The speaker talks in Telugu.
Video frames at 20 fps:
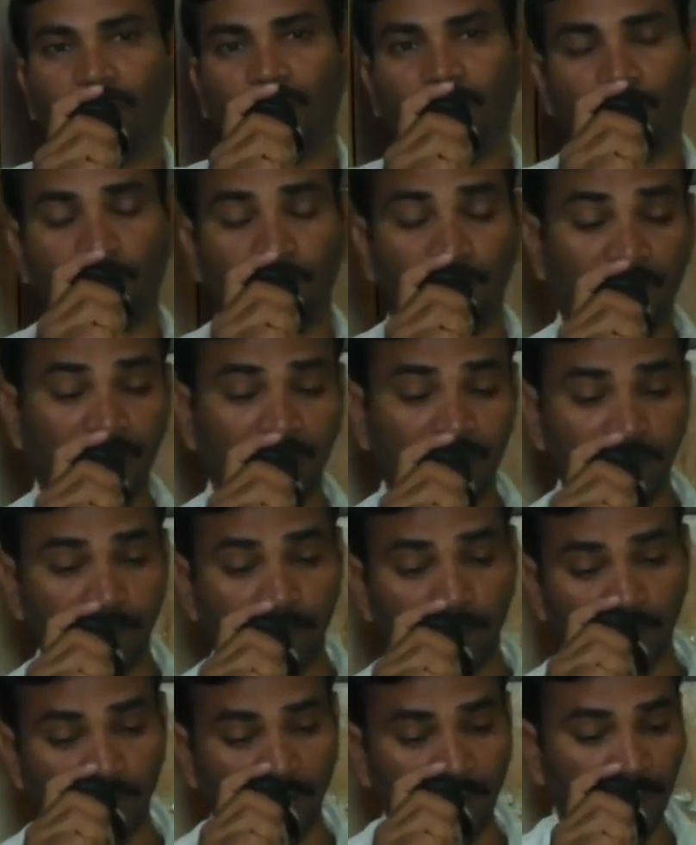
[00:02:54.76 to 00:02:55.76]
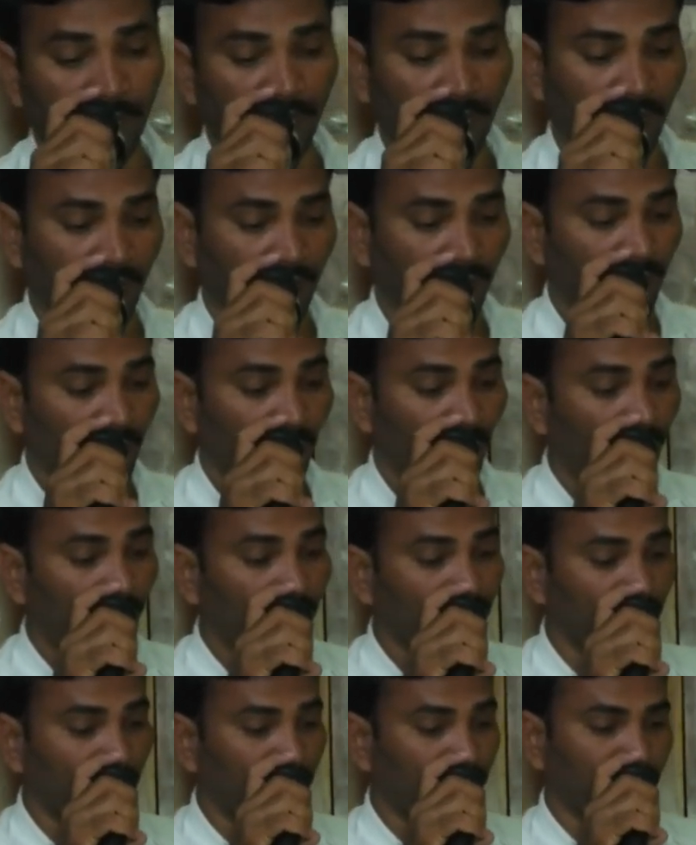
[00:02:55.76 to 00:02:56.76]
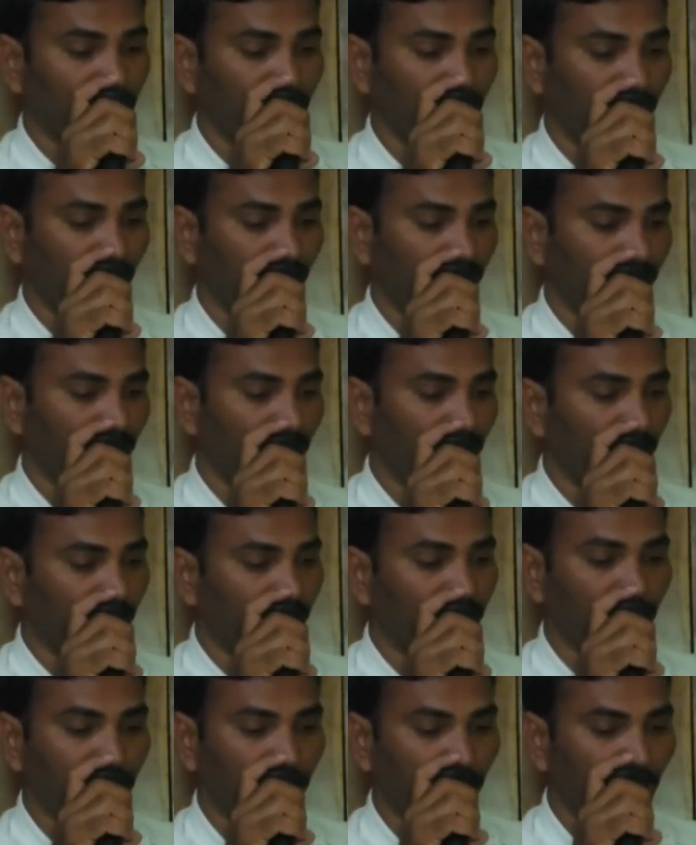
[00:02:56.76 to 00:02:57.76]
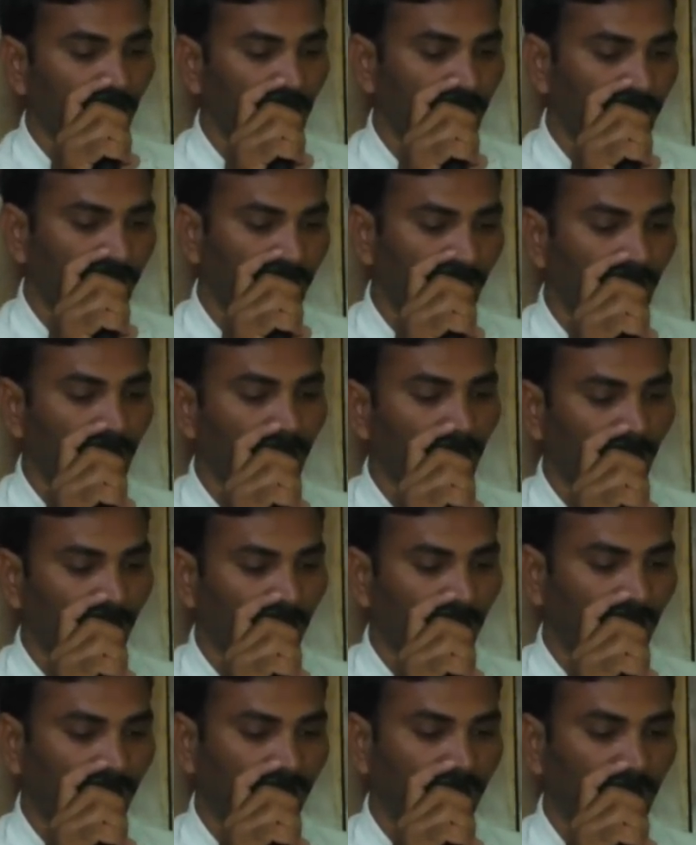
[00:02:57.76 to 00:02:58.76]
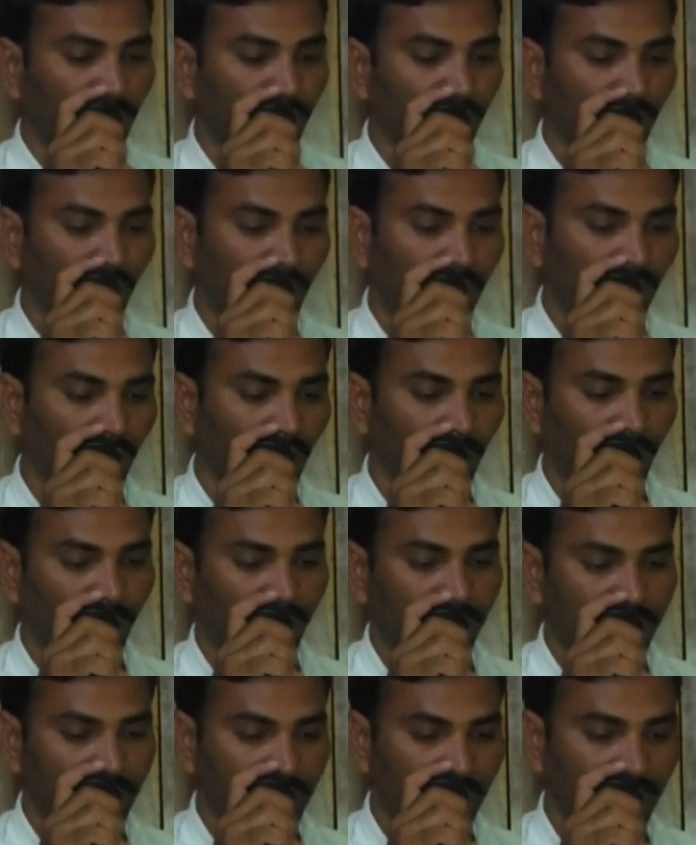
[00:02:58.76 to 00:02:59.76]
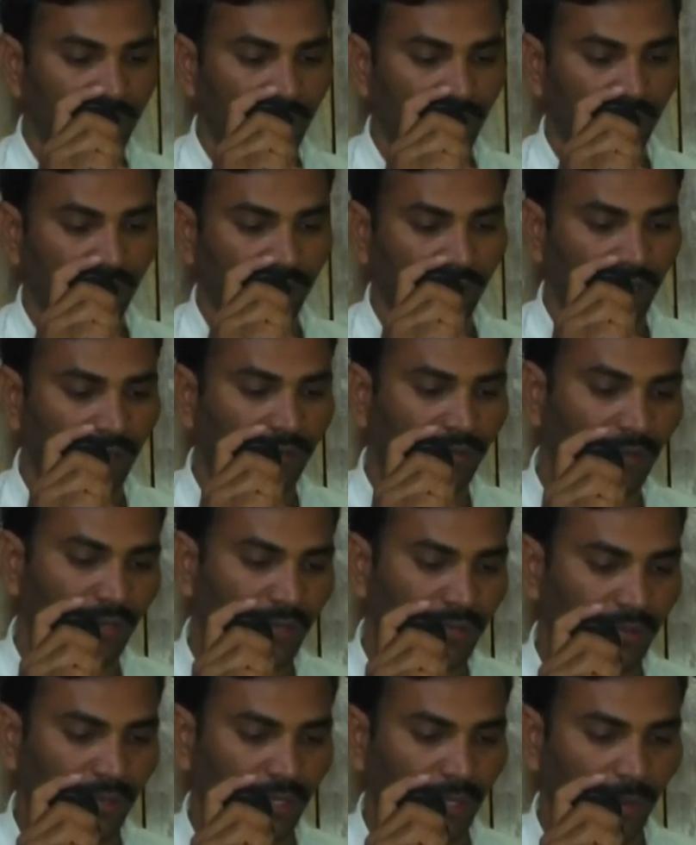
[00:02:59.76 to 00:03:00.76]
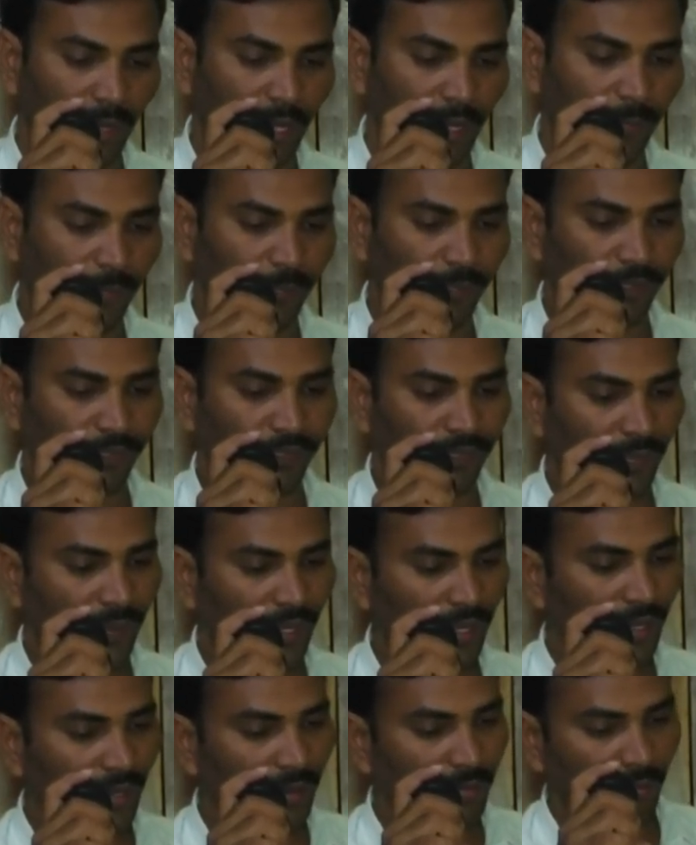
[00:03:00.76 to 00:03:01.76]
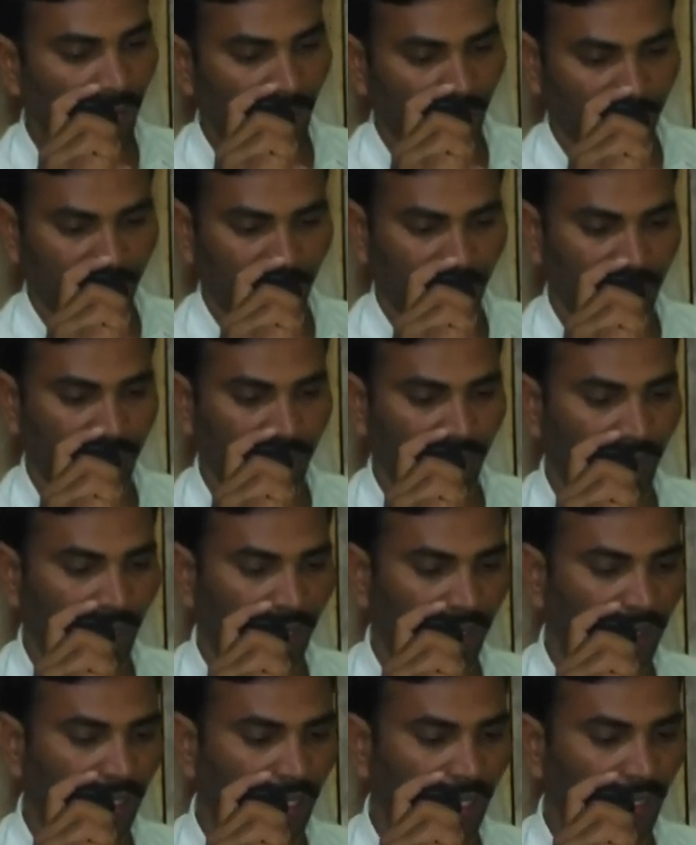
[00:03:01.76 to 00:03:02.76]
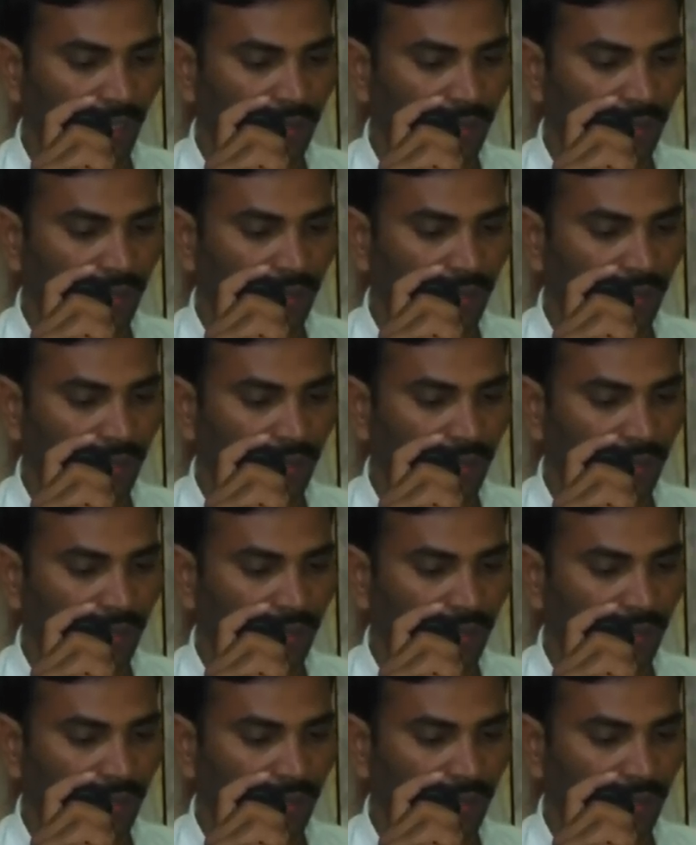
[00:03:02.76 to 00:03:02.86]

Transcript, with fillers: ఒక భక్తిపరుడు ఆమెని వివాహం చేసుకుంటాడు ఆ భక్తిపరుడి పేరు మనకు మత్తేసు వార్తలో మెన్షన్ చేశారు అది కూడా చూద్దామా మత్తేసు వార్త